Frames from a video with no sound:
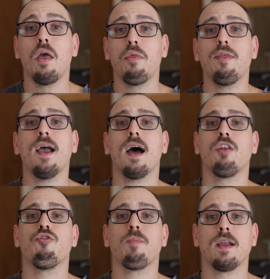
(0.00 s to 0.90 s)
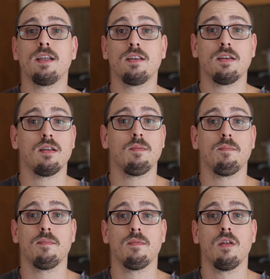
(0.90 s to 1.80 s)
Sehr ansprechend.
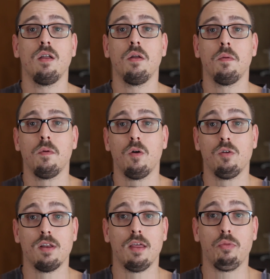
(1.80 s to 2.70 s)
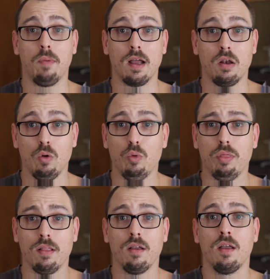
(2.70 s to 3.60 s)
Und es macht
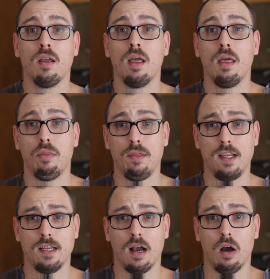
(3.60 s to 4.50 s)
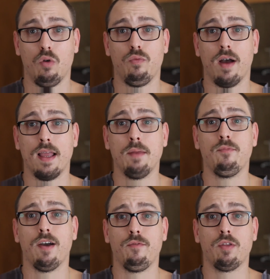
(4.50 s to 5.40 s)
Lust, sich darauf eine
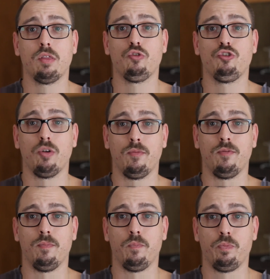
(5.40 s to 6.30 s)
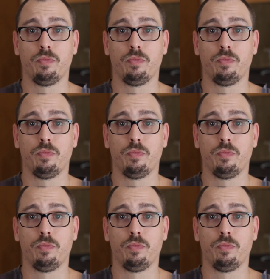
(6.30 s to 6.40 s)
Pfeife zu stopfen.